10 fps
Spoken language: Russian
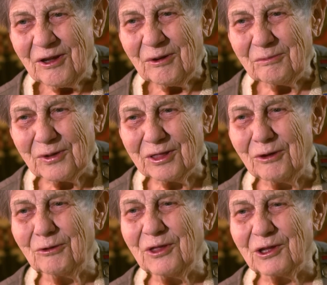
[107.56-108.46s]

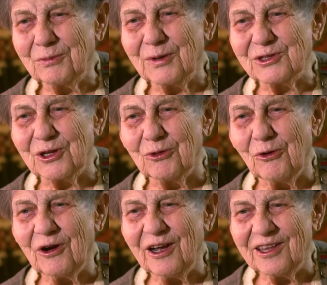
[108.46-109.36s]
Было у нас
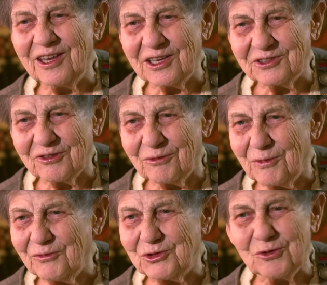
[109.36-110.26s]
босоногое детство.
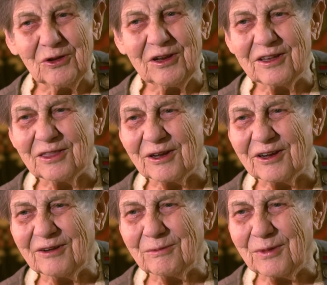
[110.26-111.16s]
Мы все лето
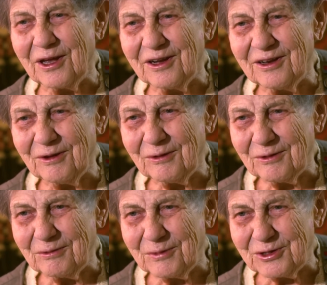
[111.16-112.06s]
бегали
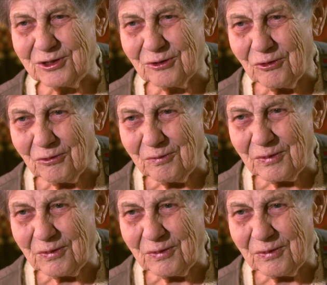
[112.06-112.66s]
босиком.